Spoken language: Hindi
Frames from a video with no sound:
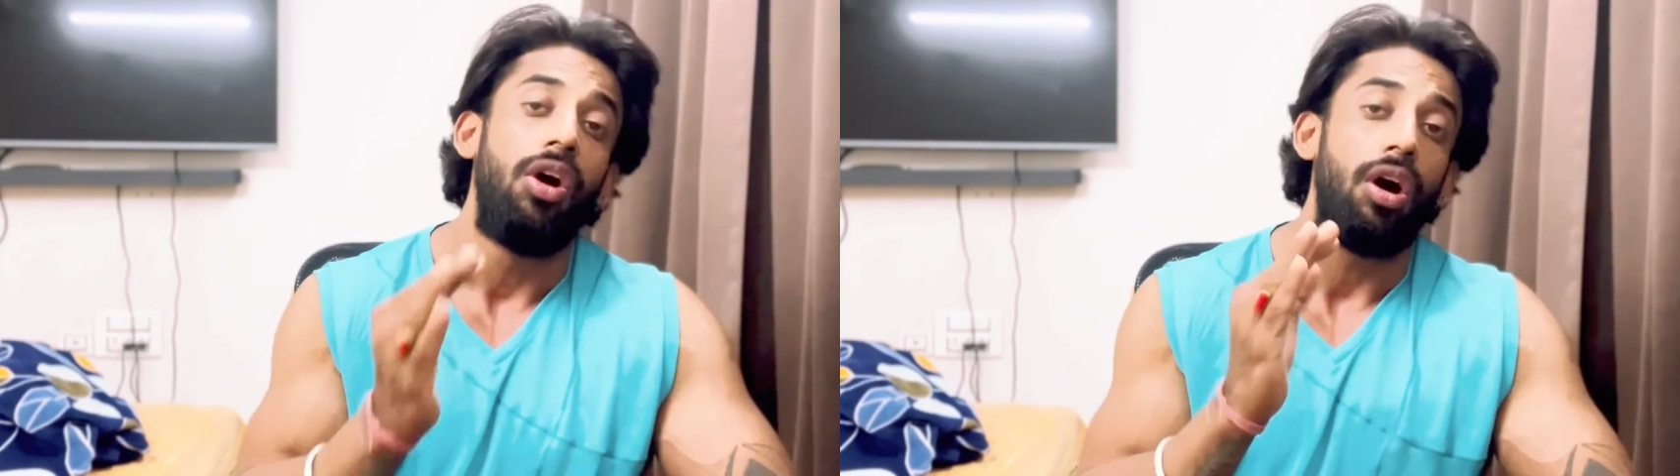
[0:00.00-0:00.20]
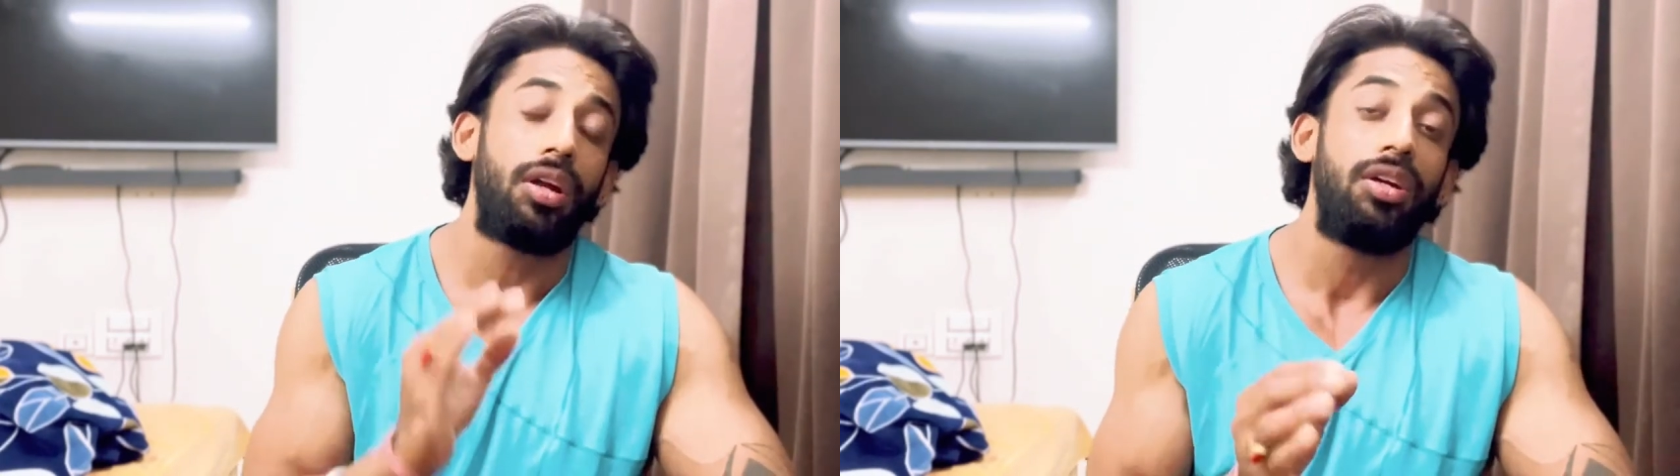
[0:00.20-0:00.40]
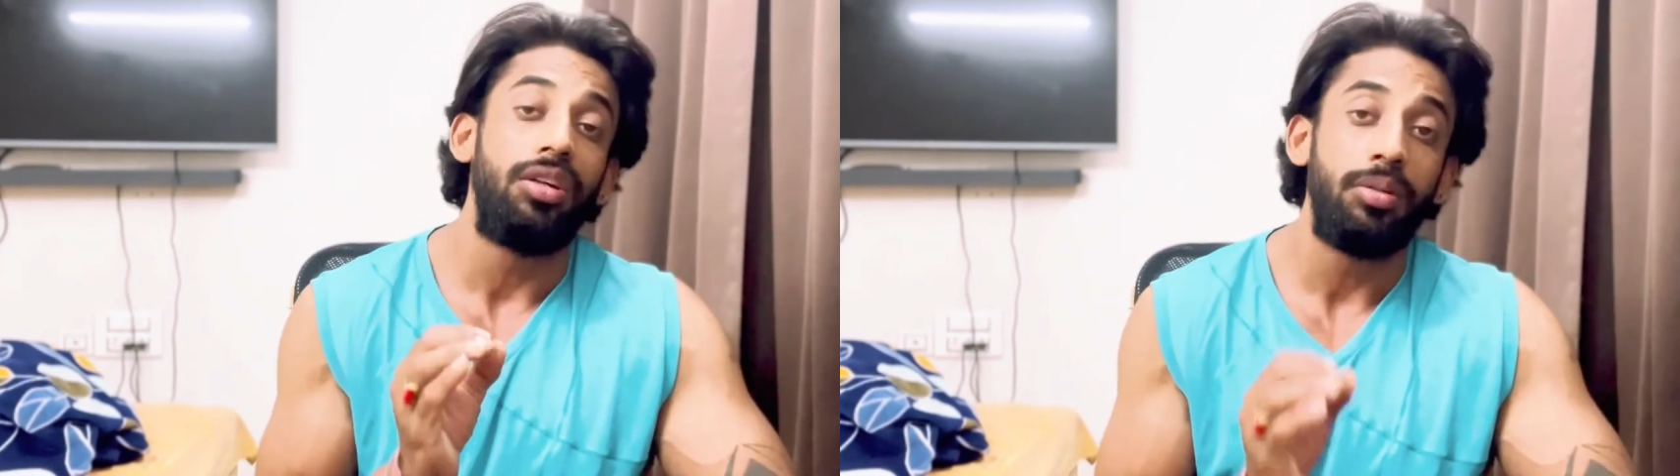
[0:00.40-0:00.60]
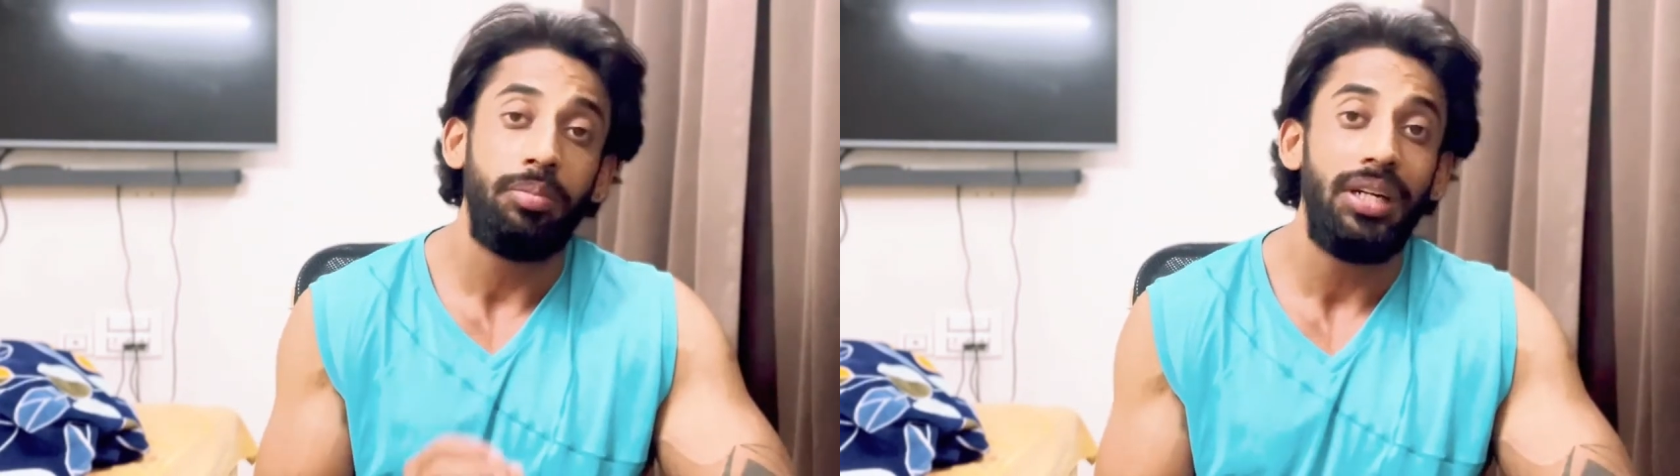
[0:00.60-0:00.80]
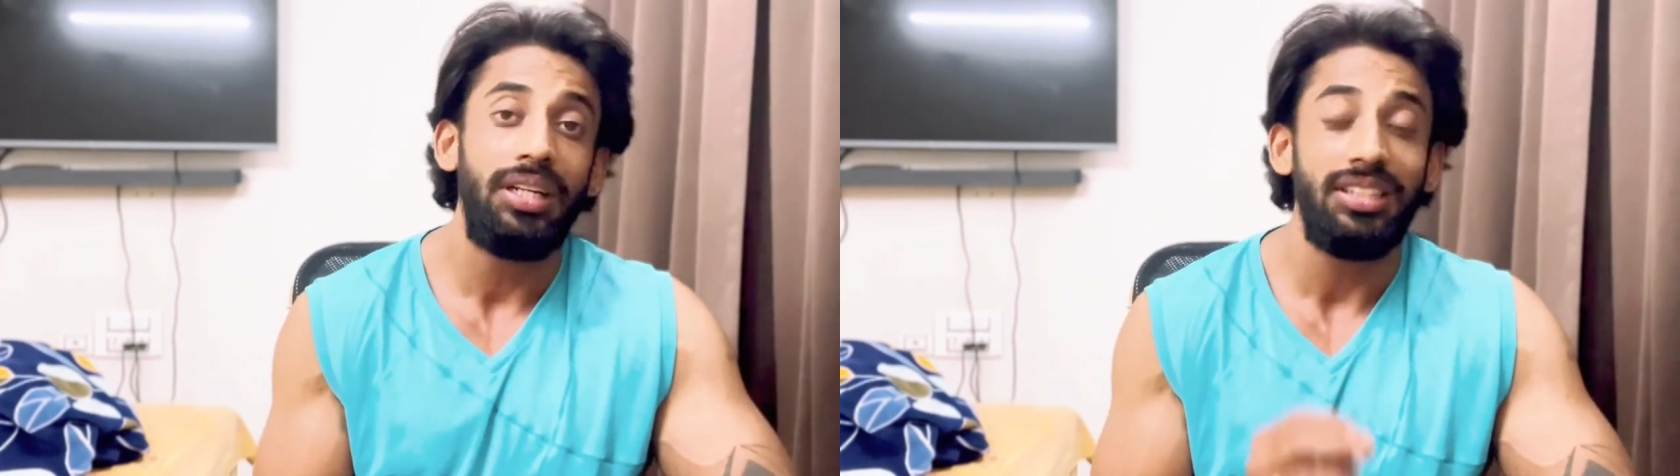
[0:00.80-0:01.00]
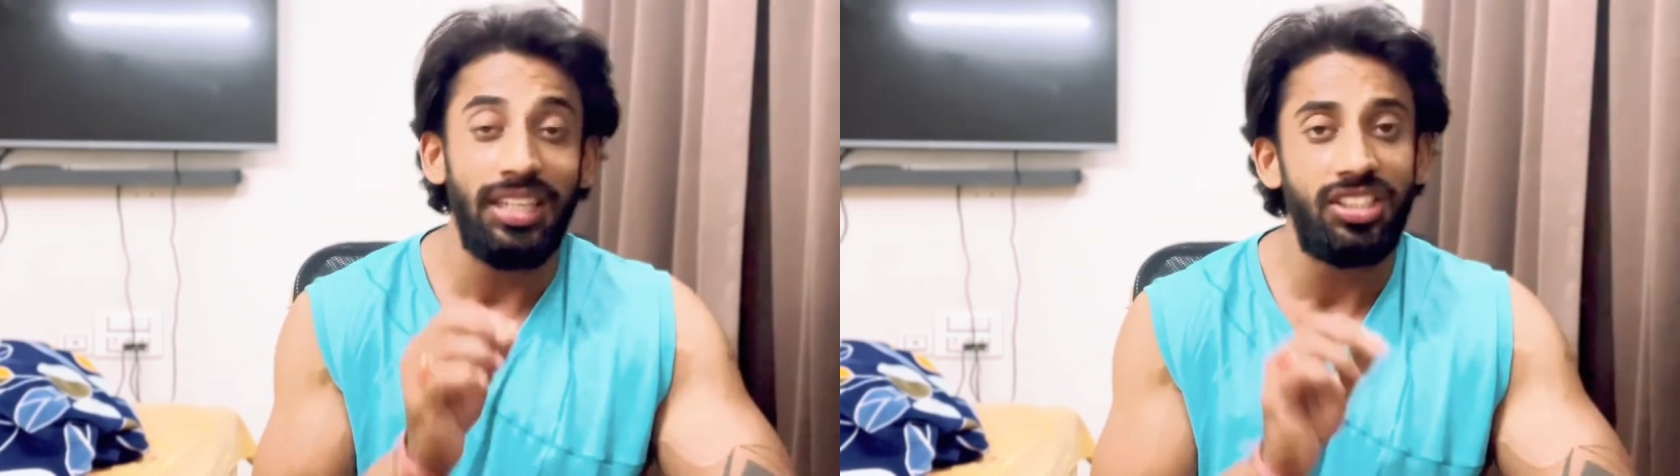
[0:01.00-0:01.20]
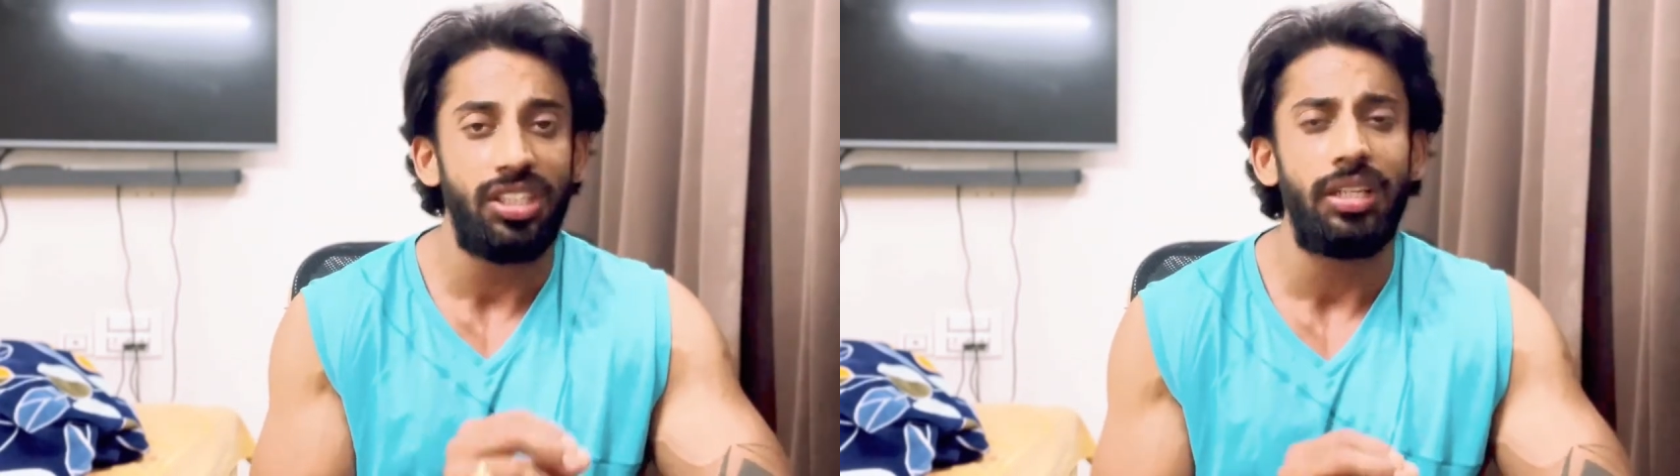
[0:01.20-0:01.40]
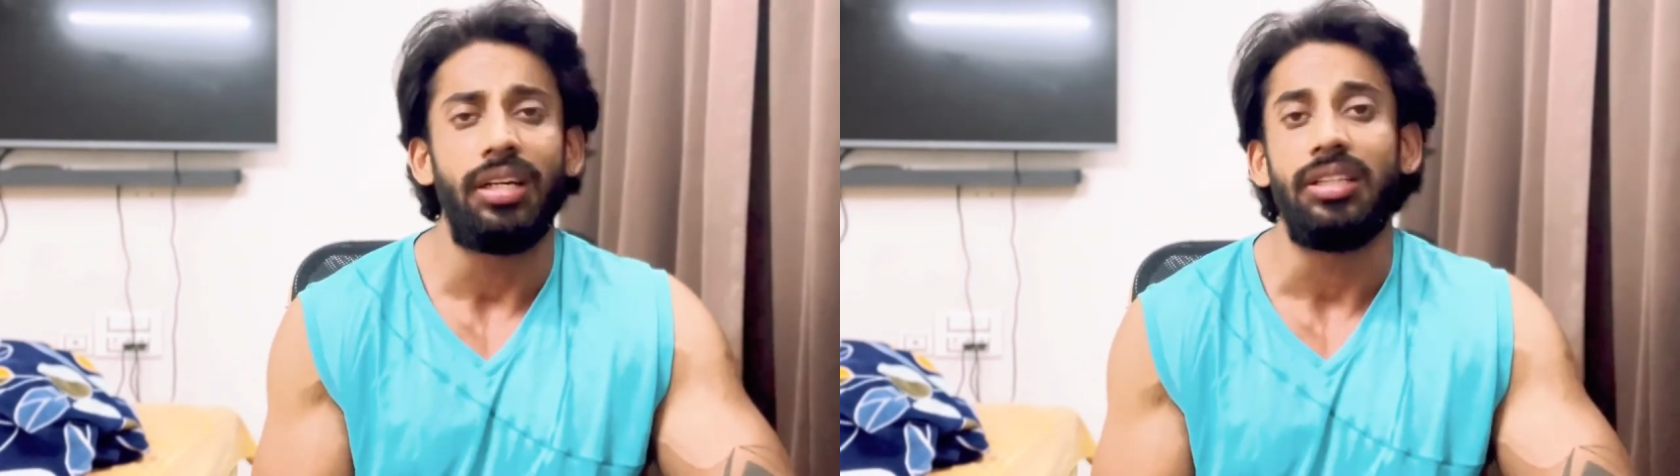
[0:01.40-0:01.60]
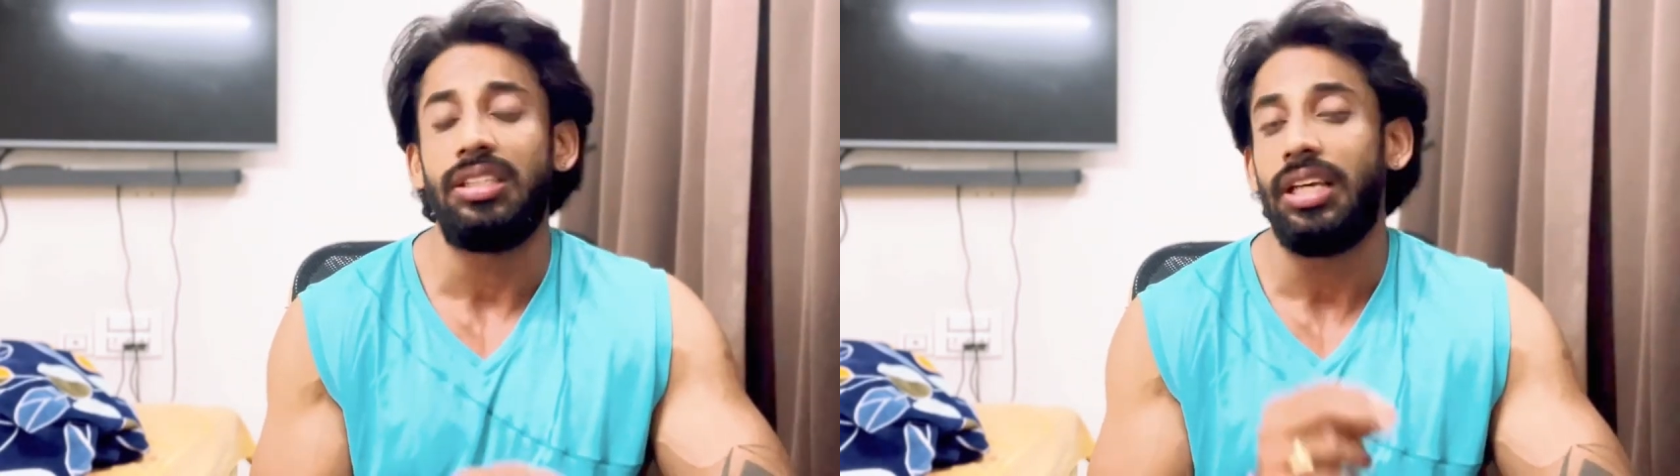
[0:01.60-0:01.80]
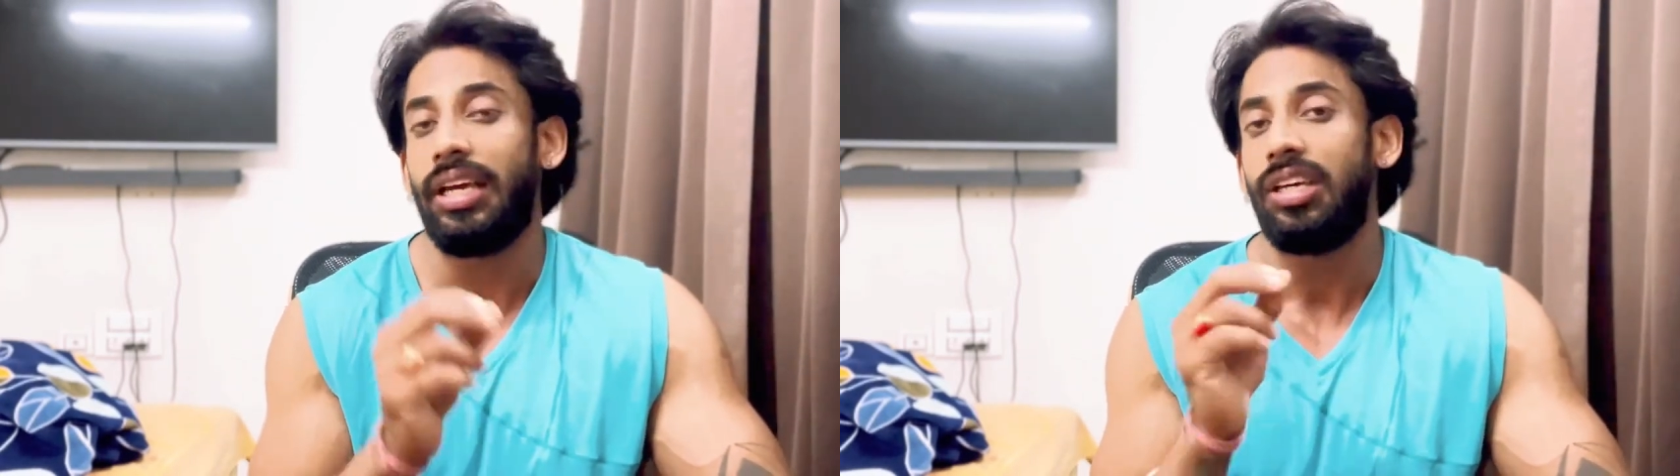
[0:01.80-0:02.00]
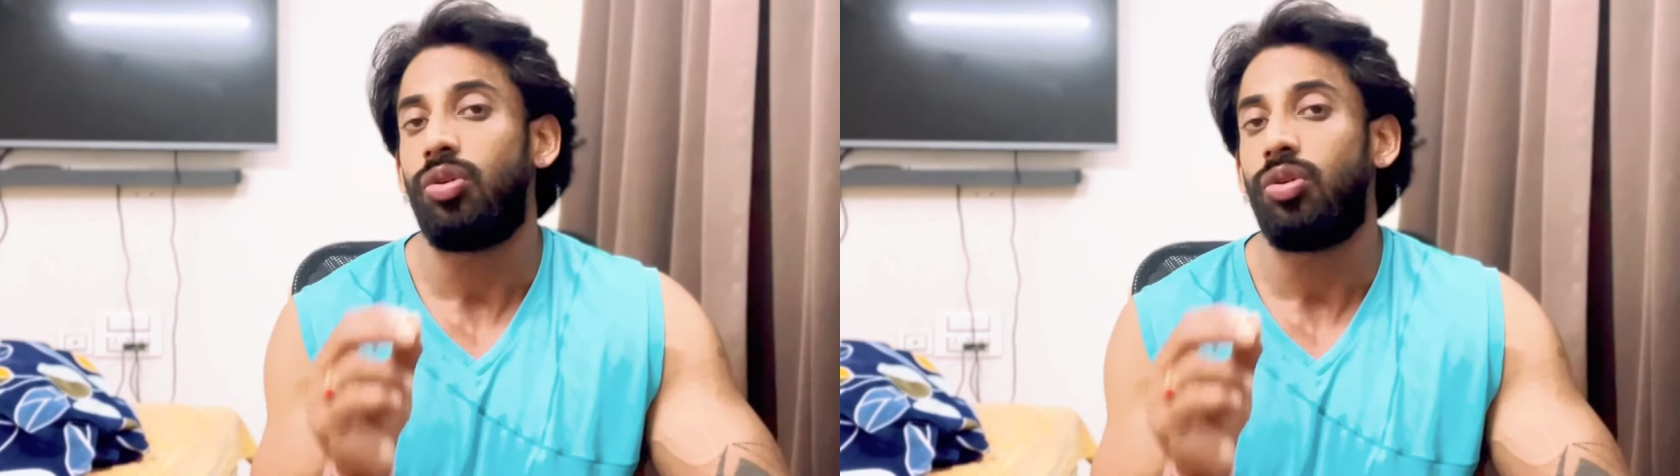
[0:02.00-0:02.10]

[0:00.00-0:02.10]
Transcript: और गवर्नमेंट ये चेक करती है कि